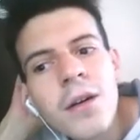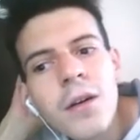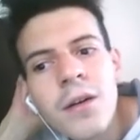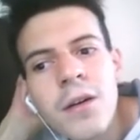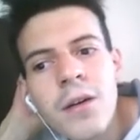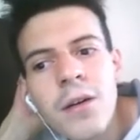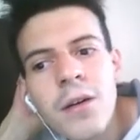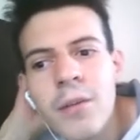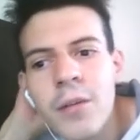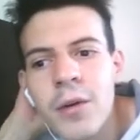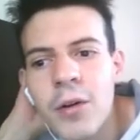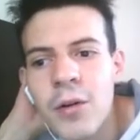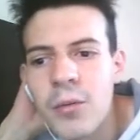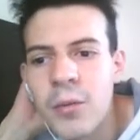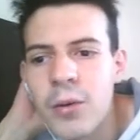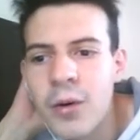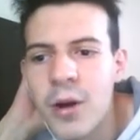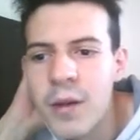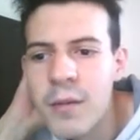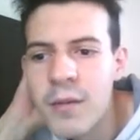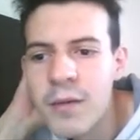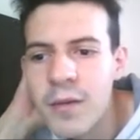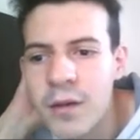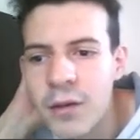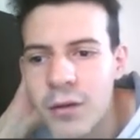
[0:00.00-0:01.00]
Mais le
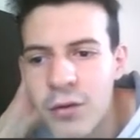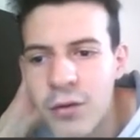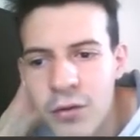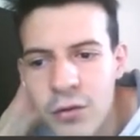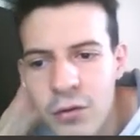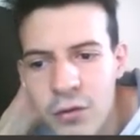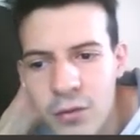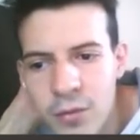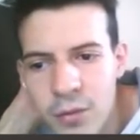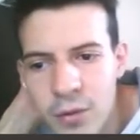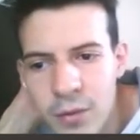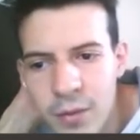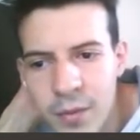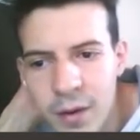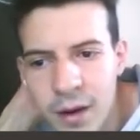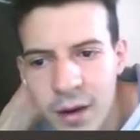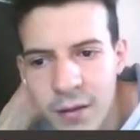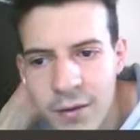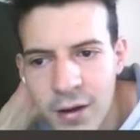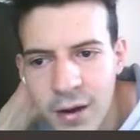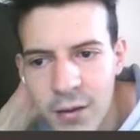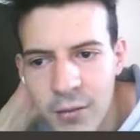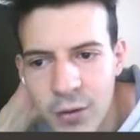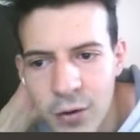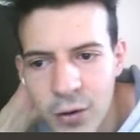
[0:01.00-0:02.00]
problème c'est que je ne peux pas
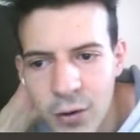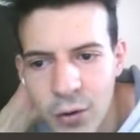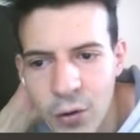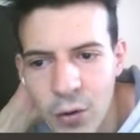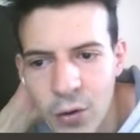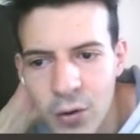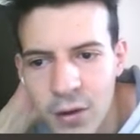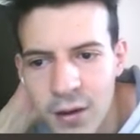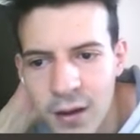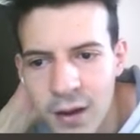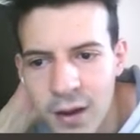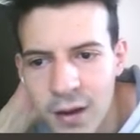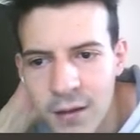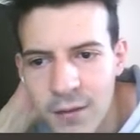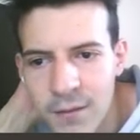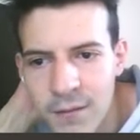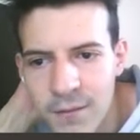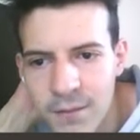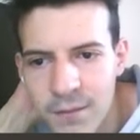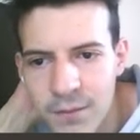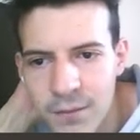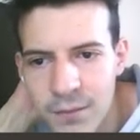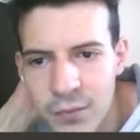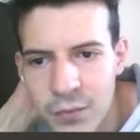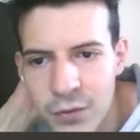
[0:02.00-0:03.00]
vraiment roquer,
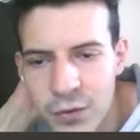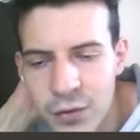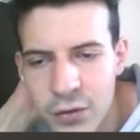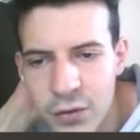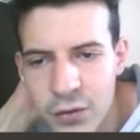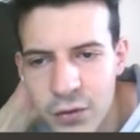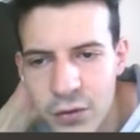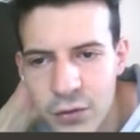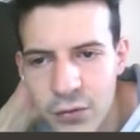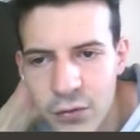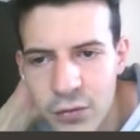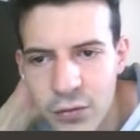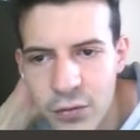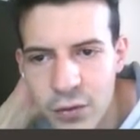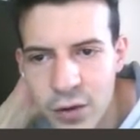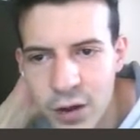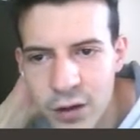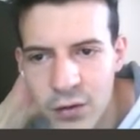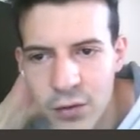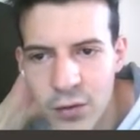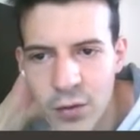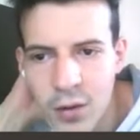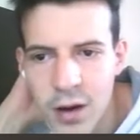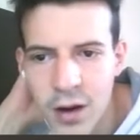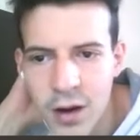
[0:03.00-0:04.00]
puisque ce fou en
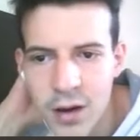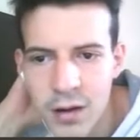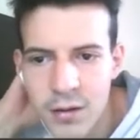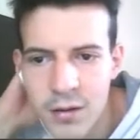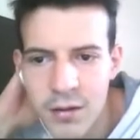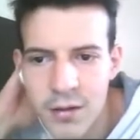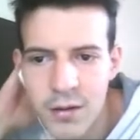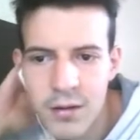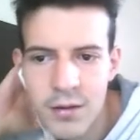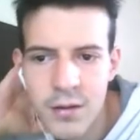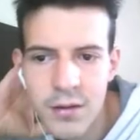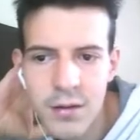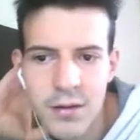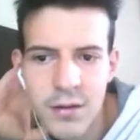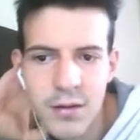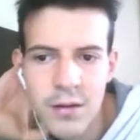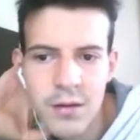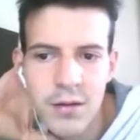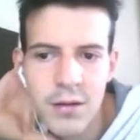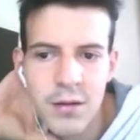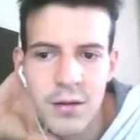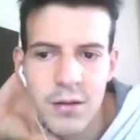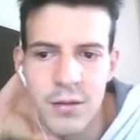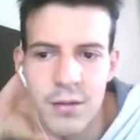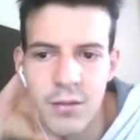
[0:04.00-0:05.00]
A3
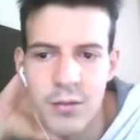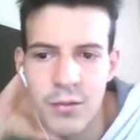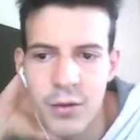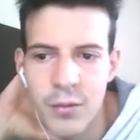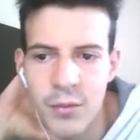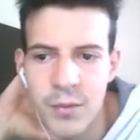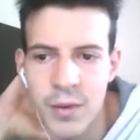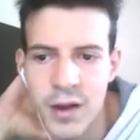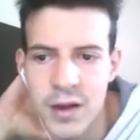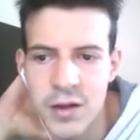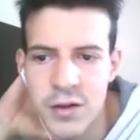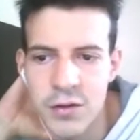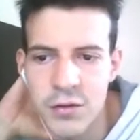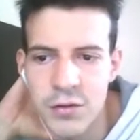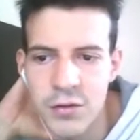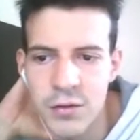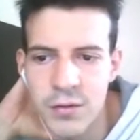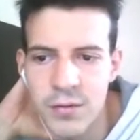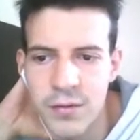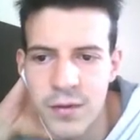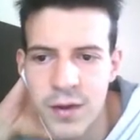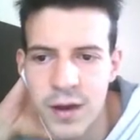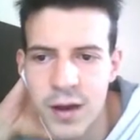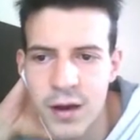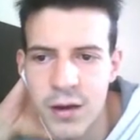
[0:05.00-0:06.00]
m'empêche de
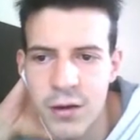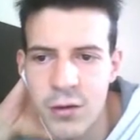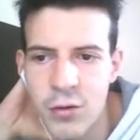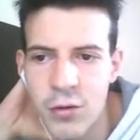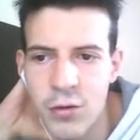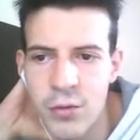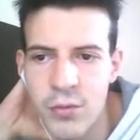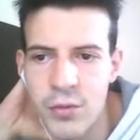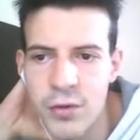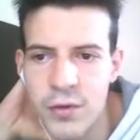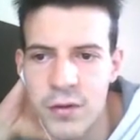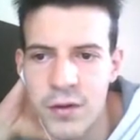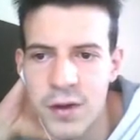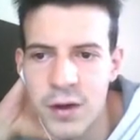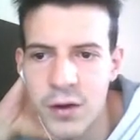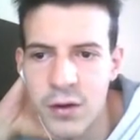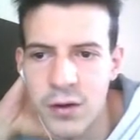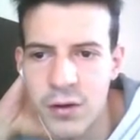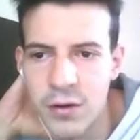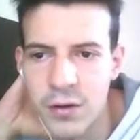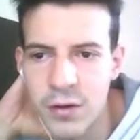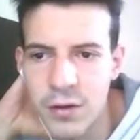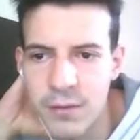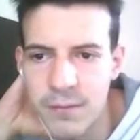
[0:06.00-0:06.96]
faire le petit roc.